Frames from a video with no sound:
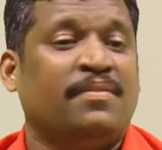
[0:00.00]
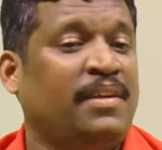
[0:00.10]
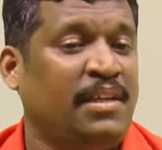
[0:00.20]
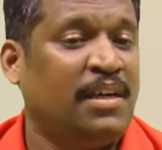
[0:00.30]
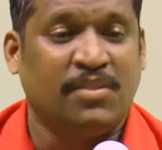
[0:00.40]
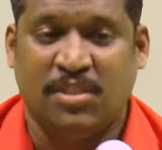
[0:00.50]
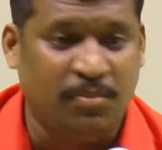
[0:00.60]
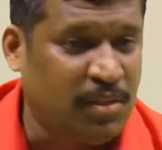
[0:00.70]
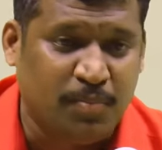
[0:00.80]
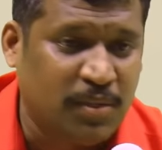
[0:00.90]
மாட்ட வேண்டிய
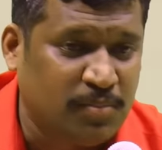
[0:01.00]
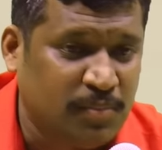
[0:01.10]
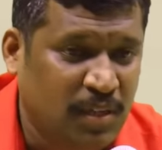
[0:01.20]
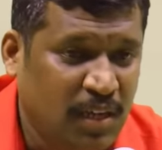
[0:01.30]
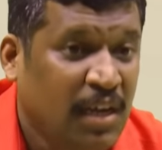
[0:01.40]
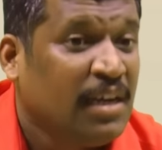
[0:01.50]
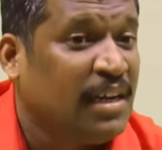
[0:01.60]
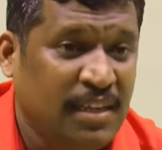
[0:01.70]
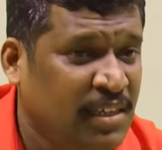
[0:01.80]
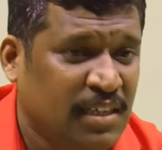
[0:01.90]
அவசியம் ஏற்படும்
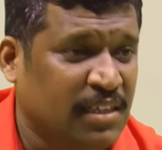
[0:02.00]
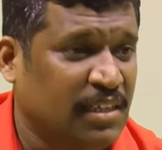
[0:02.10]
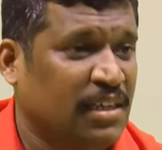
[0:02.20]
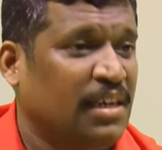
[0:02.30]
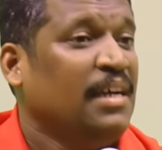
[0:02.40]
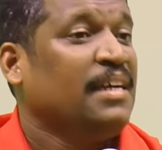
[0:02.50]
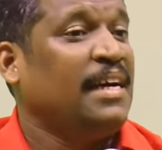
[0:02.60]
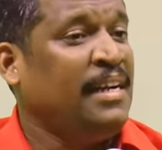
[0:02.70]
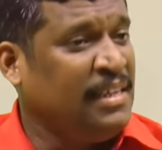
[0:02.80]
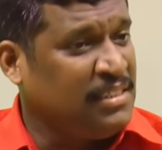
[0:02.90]
கண்ணுக்கு
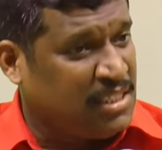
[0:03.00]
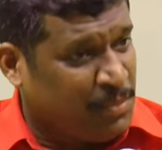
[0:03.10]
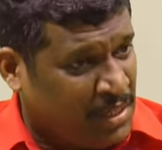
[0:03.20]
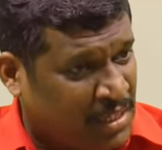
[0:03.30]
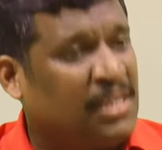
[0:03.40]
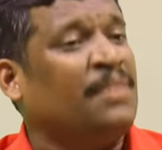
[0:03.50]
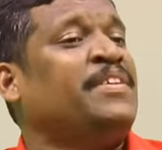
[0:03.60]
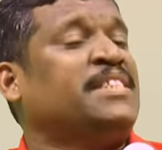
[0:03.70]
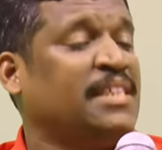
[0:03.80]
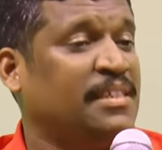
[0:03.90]
கண்ணு சிமிட்டுறதை
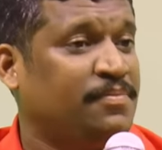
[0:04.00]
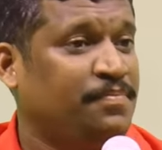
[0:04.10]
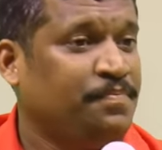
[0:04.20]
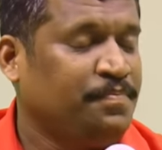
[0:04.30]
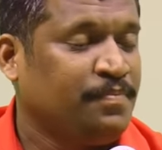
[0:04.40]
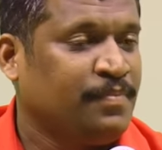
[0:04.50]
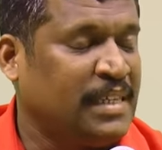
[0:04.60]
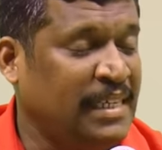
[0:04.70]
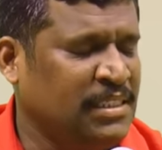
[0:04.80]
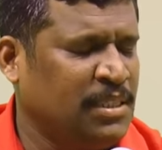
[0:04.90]
ரெஃபரன்ஸுங்க
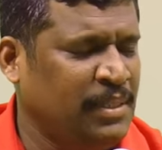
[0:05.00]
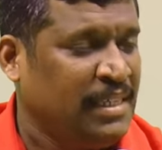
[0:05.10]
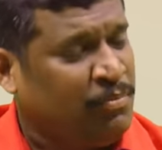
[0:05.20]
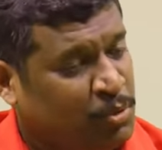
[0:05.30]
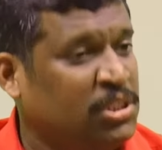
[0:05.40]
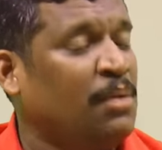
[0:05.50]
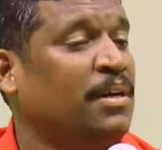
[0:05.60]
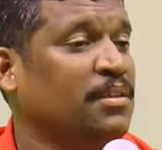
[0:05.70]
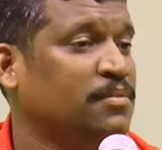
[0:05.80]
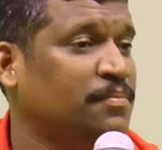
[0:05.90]
கண்ணை சிமிட்டிட்டால்
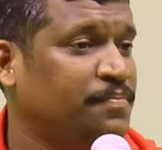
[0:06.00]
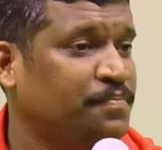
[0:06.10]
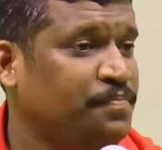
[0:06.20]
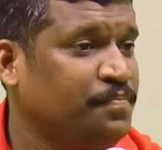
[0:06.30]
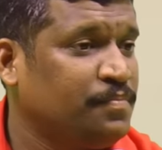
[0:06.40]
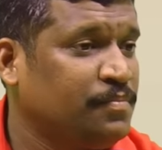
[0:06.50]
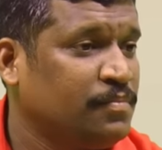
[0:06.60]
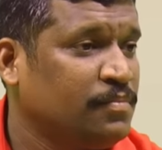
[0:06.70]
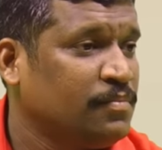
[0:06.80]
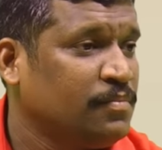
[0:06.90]
புதுசாக மாறும்
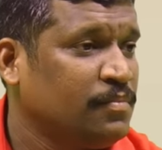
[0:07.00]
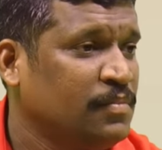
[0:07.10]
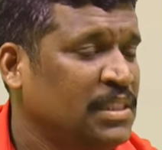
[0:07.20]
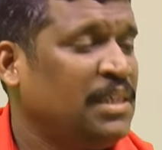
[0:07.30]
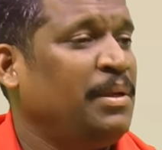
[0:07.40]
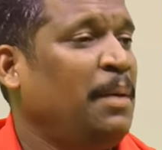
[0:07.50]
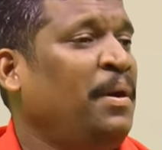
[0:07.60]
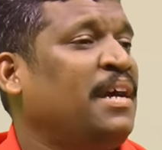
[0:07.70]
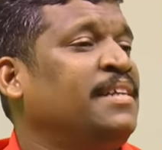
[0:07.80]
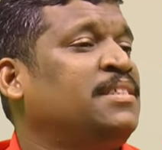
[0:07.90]
நம்ம
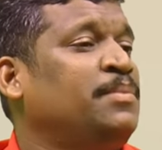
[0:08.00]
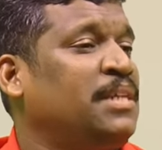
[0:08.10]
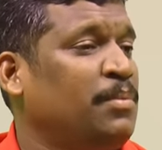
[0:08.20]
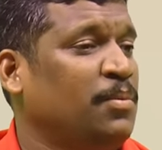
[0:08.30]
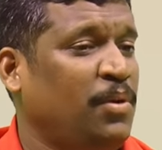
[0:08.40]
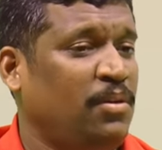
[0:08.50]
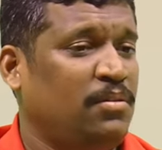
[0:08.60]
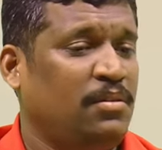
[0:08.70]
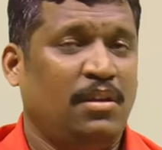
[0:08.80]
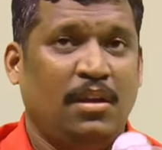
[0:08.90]
எப்போ கண்ணை சிமிட்டாமல்
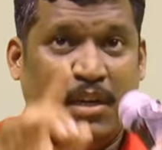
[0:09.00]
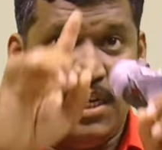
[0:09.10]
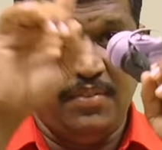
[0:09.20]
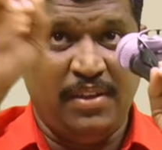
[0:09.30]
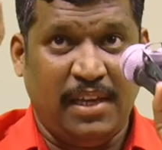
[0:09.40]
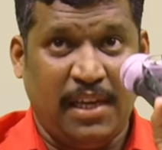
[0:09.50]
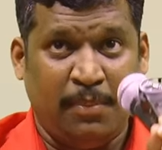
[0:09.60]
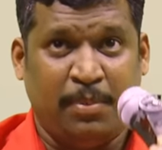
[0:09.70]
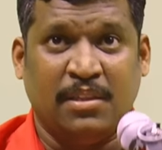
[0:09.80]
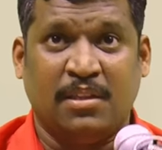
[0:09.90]
இருப்போம் டிவியே
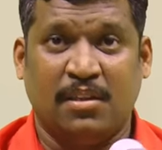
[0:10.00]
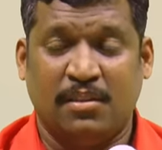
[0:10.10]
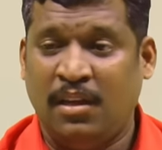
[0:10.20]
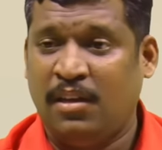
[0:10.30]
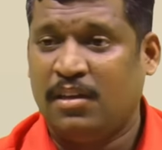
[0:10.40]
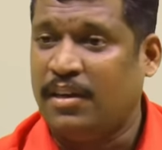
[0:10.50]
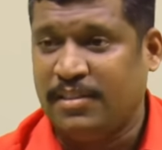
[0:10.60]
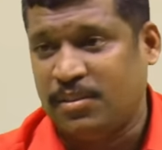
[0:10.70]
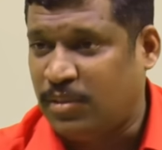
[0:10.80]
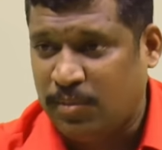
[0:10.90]
பார்த்துட்டு இருந்தால்
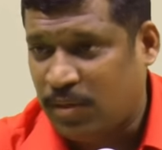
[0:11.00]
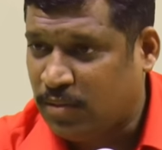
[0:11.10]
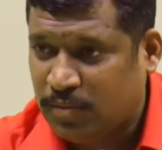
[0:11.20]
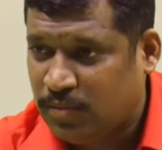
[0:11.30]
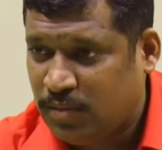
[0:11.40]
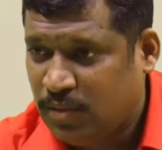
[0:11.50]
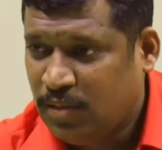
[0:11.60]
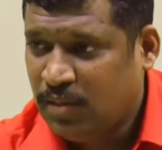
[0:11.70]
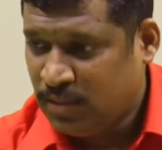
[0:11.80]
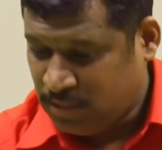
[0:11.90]
கண்ணை சிமிட்ட மாட்டோம்
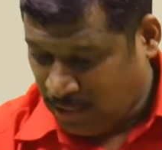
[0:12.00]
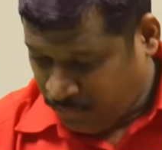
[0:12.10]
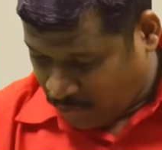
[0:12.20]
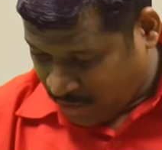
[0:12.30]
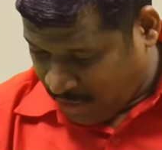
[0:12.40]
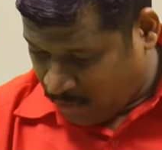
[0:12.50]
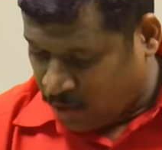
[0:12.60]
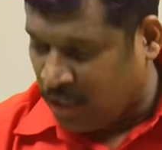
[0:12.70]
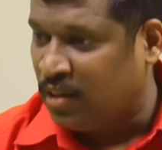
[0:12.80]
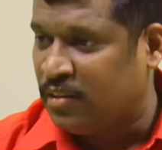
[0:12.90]
இந்த செல்ஃபோனே
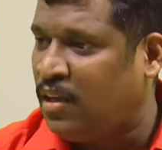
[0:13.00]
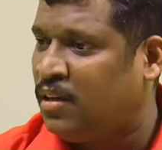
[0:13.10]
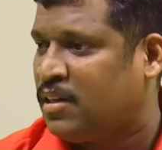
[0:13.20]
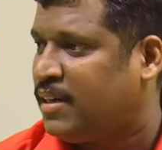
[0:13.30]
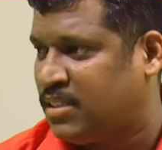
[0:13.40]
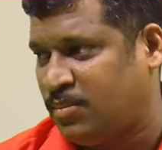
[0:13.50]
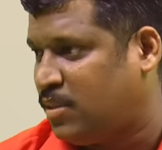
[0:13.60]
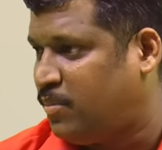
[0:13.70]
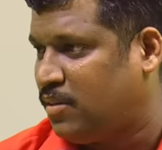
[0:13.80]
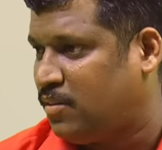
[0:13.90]
நோண்டிட்டு இருந்தால் கண்ணை
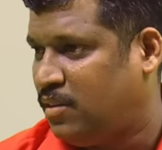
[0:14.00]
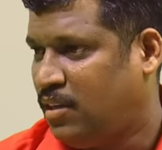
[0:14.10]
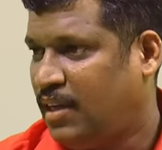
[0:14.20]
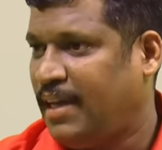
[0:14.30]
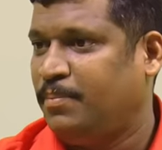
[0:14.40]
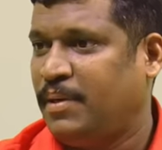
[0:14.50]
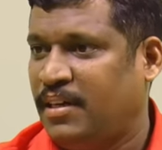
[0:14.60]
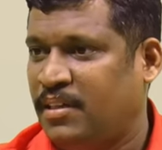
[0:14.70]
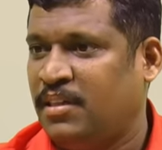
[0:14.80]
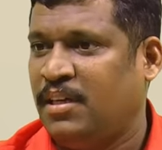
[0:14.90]
சிமிட்ட மாட்டோம்
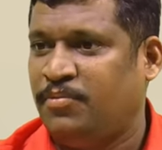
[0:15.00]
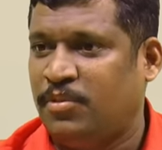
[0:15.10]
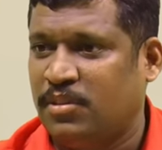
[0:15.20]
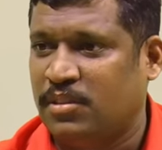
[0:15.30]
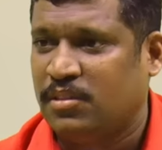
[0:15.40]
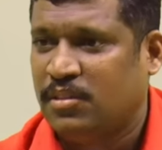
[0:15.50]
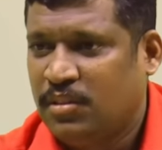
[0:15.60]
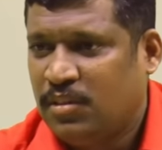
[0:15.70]
ஐபேடு ஐஃபோனு